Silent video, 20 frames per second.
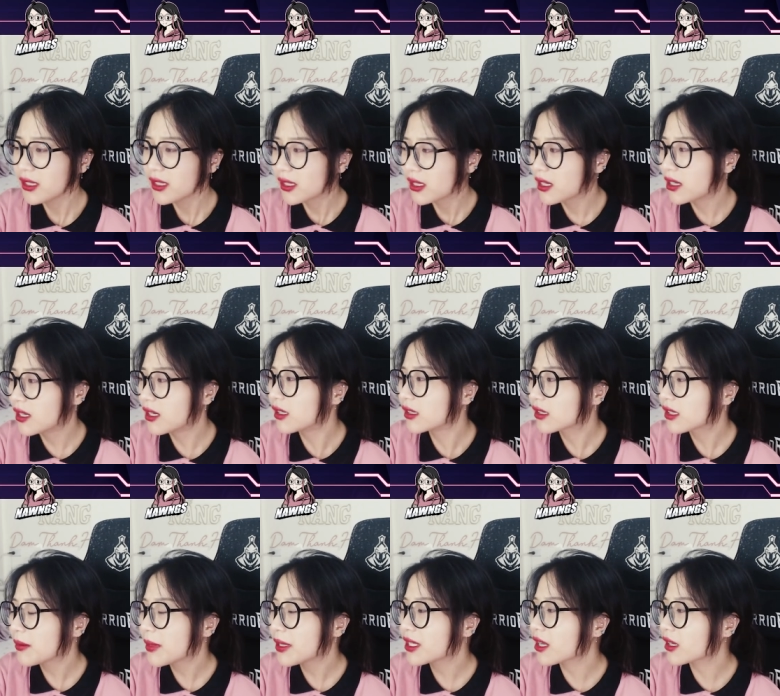ờ
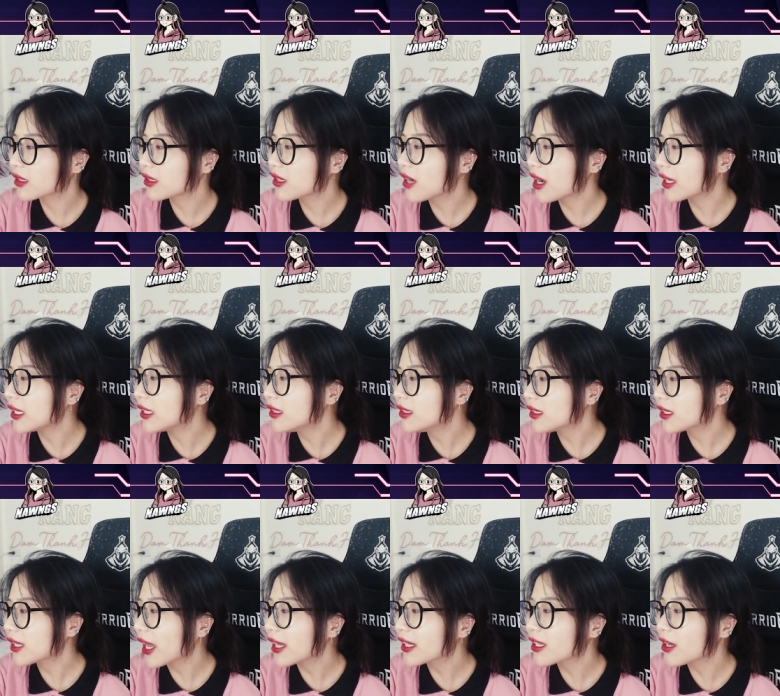chứ bây giờ cứ gợi ý
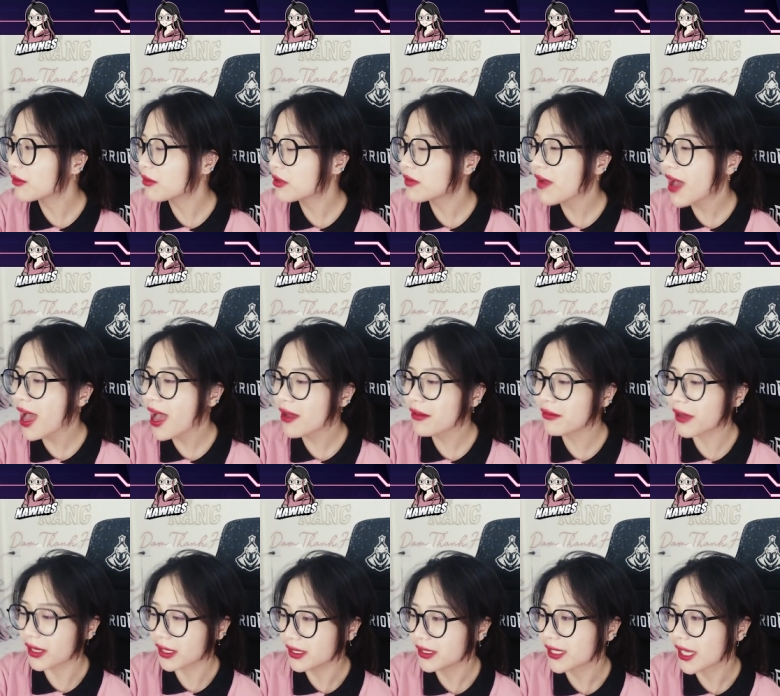những cái kiểu vớ va
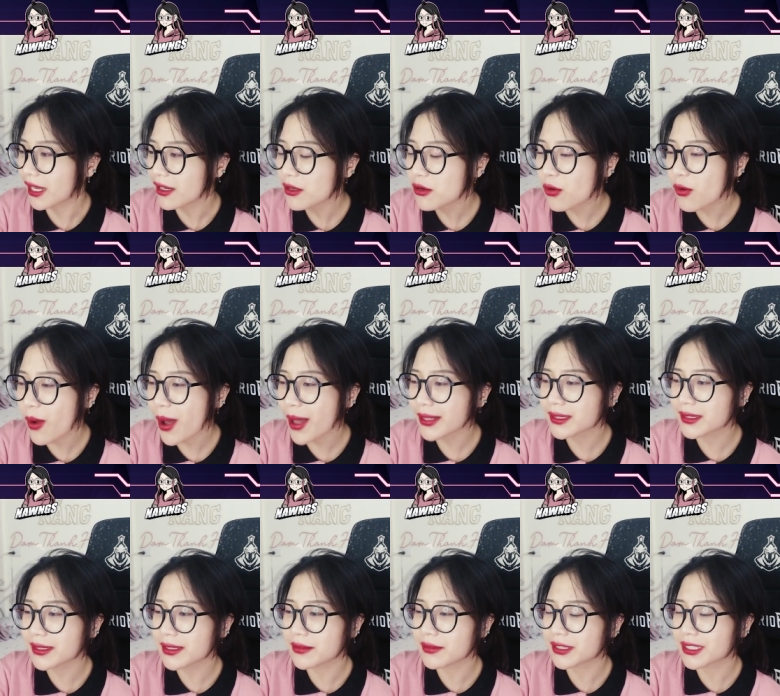vẩn chả liên
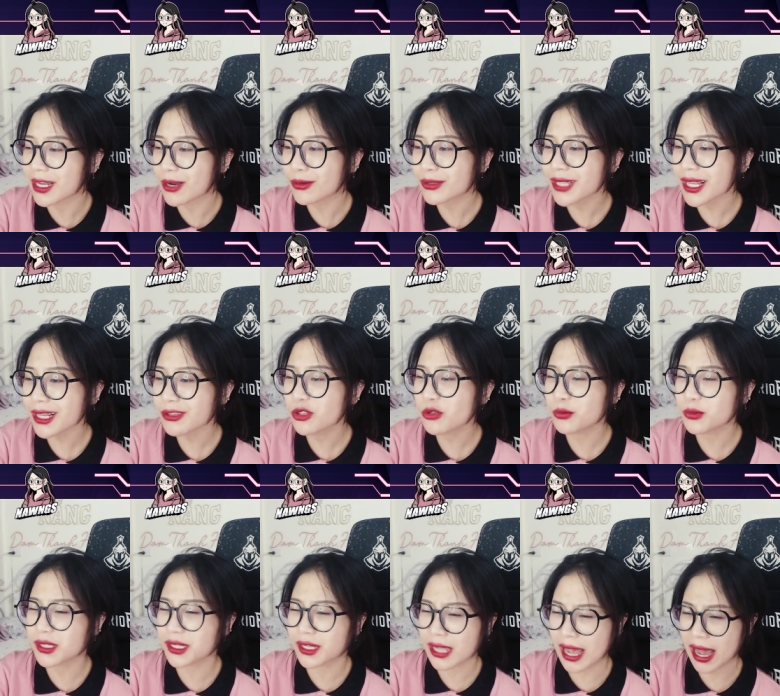quan gì và chả có tác
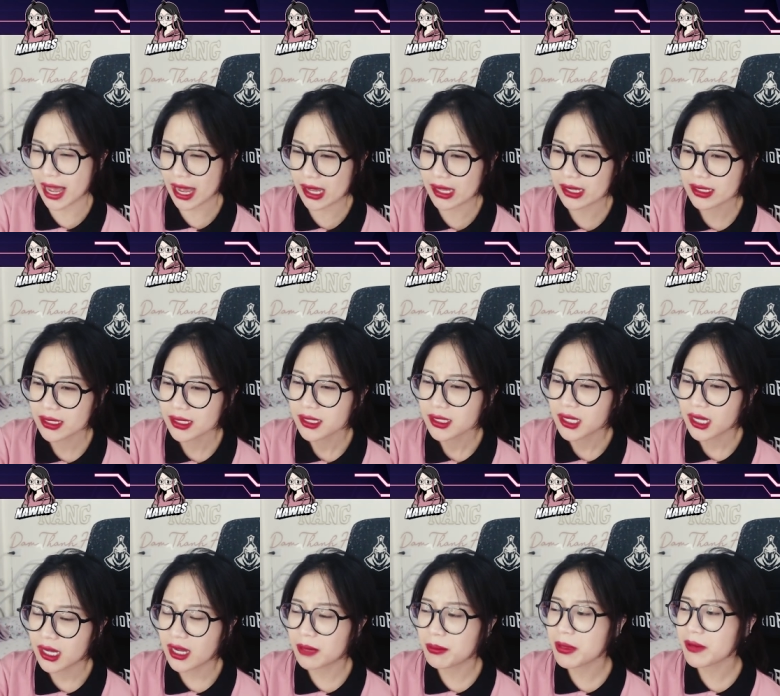dụng gì cả
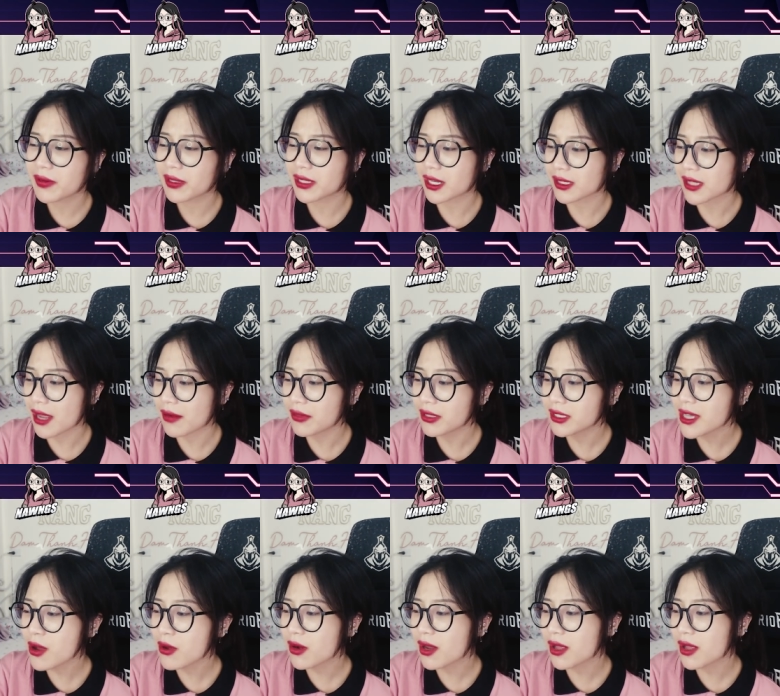ờ, mình phải thẳng thắn với nhau